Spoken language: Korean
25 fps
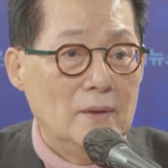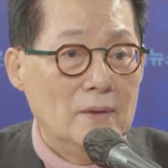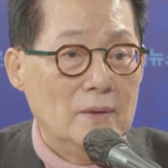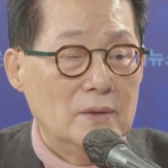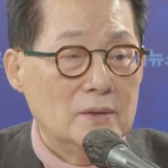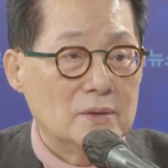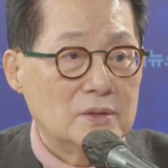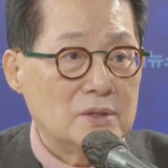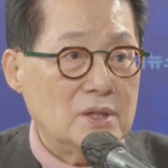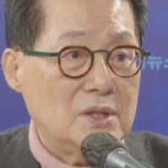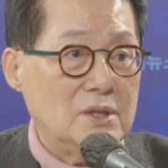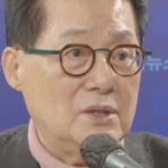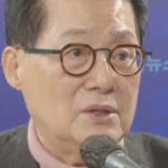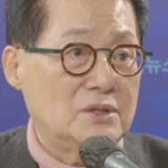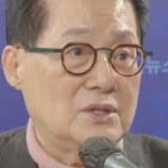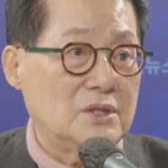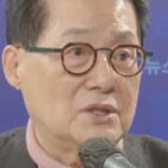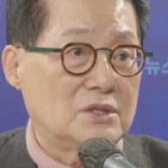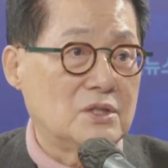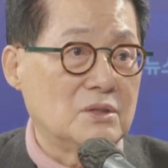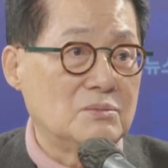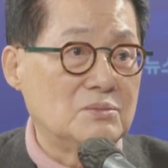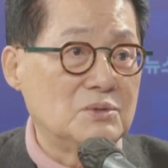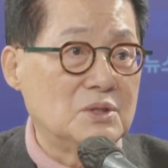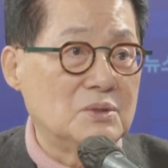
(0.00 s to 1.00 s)
제가 어제
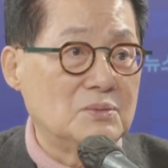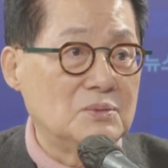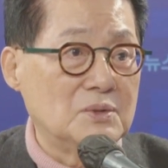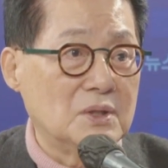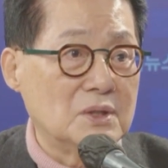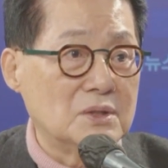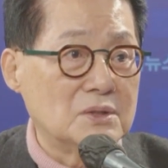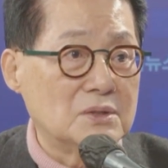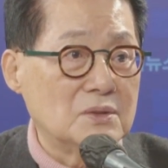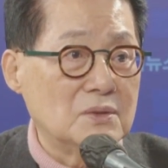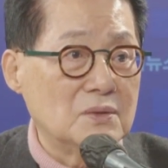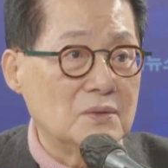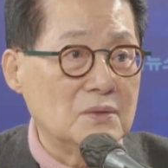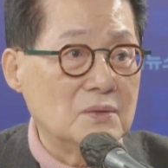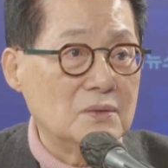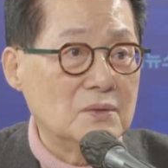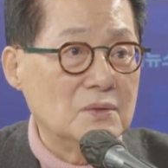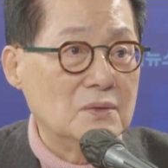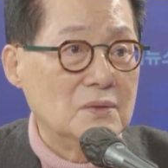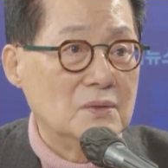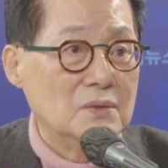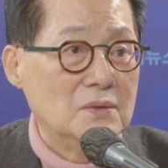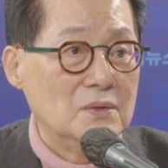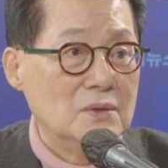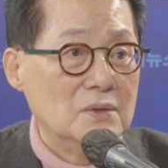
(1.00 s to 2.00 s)
점심을 했어요.
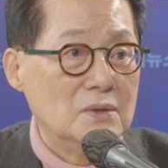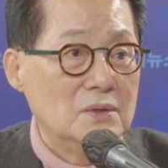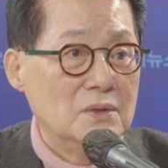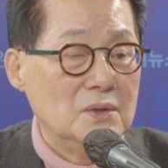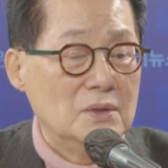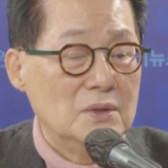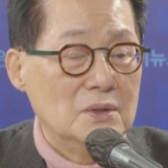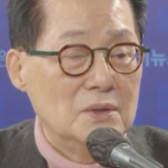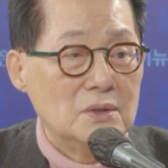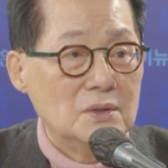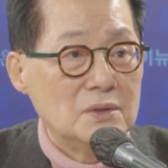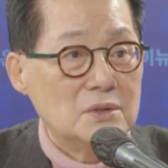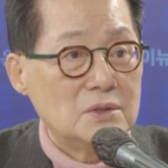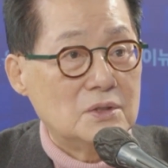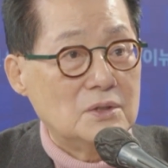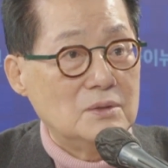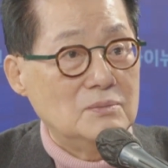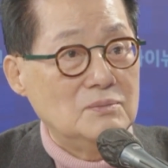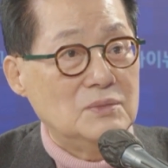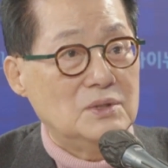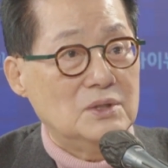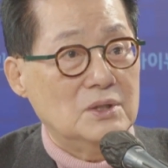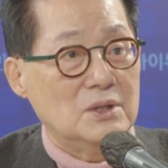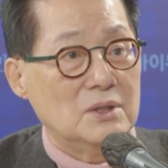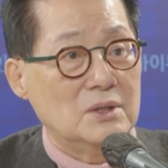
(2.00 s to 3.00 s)
아.
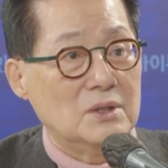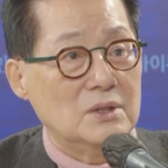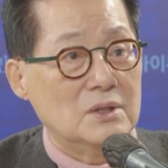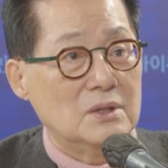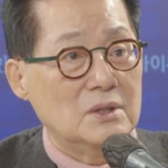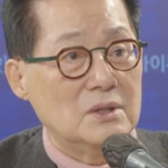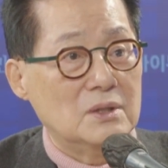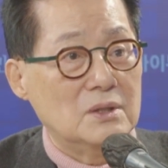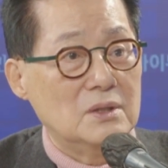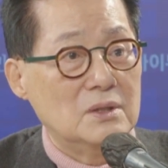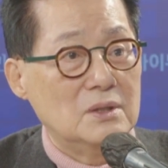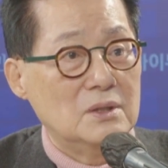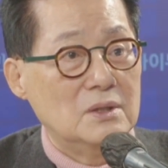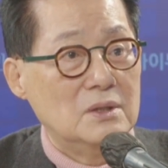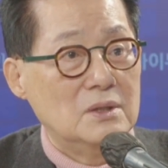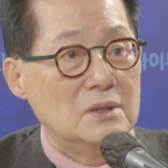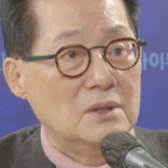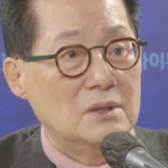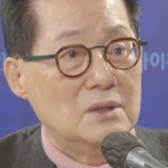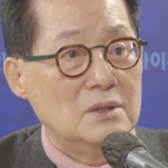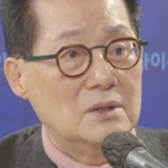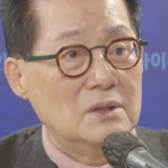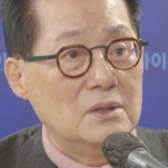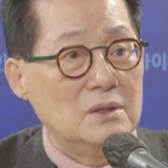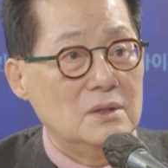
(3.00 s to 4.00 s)
심지어
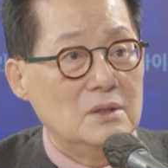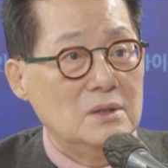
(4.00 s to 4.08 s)
어?